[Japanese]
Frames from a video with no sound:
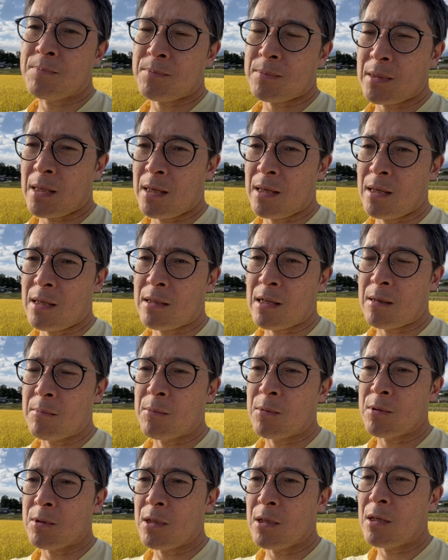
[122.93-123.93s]
えー、田ん
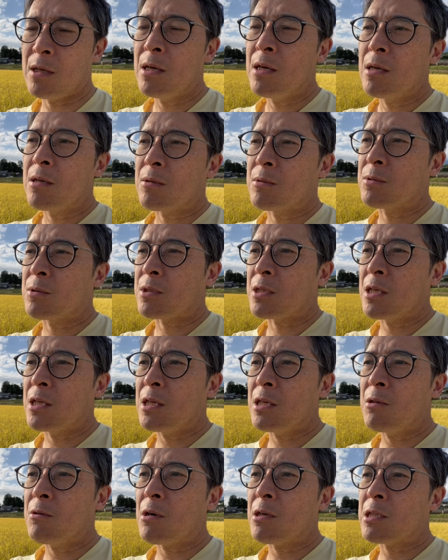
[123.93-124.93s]
ぼに、この
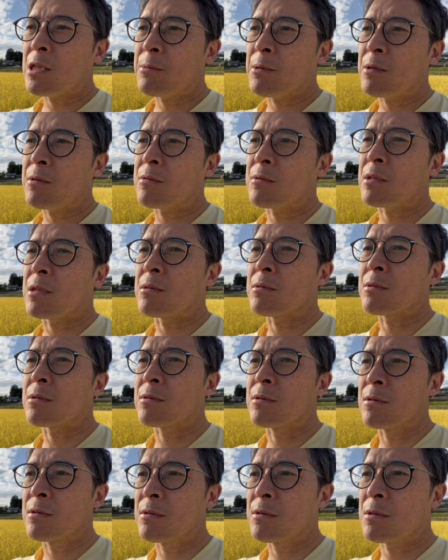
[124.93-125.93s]
金色がなびくっていうのは
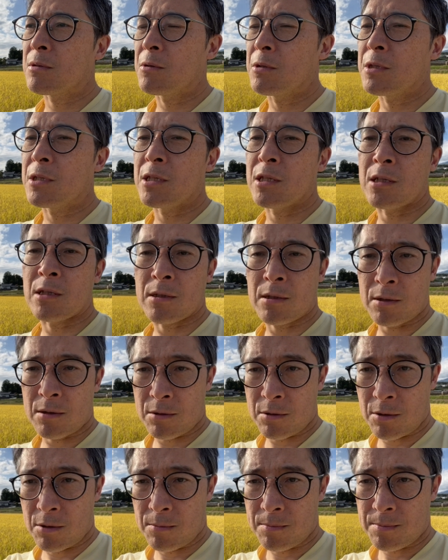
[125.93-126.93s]
すごい綺麗なんで
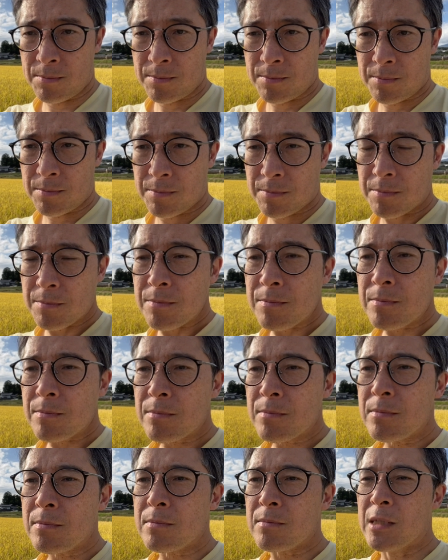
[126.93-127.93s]
すよ。
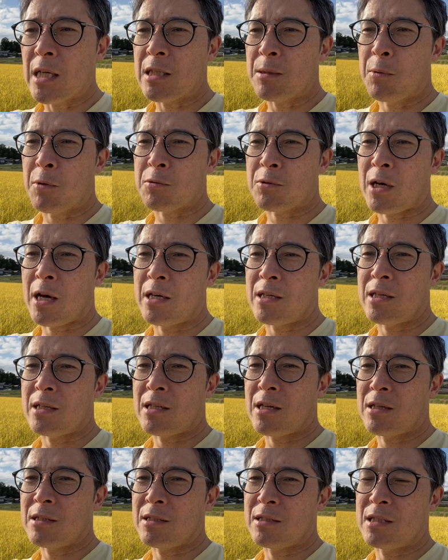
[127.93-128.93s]
なんで僕の背景
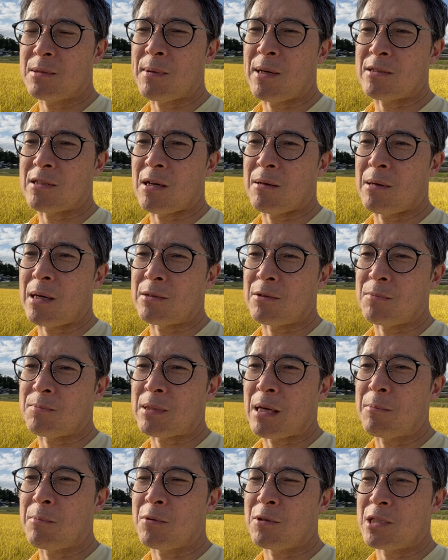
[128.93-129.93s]
ね、一枚た、あの、
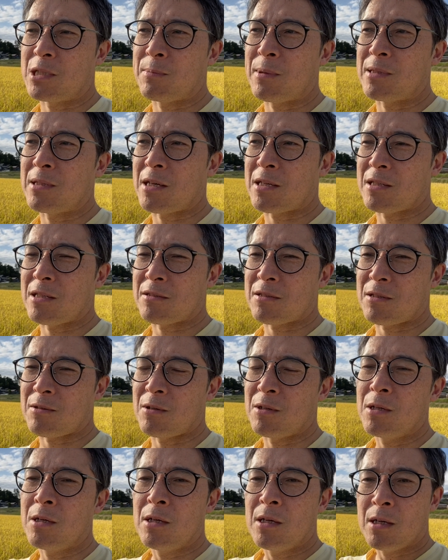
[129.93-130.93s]
田んぼ一面だけですけ
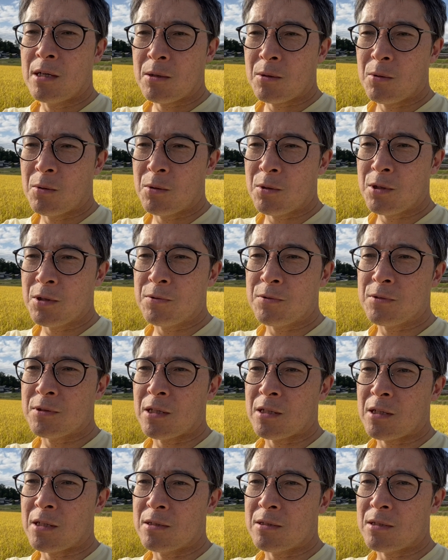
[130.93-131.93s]
ど、こういう風
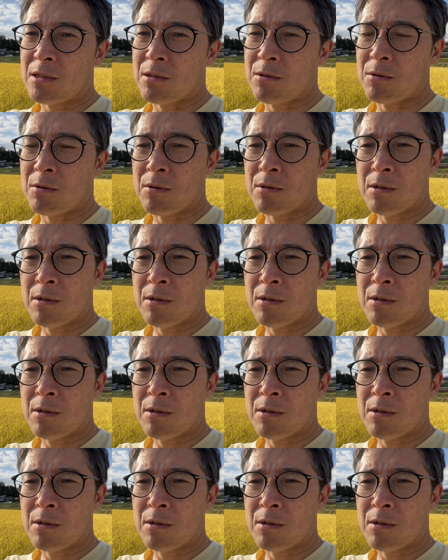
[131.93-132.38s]
な景色を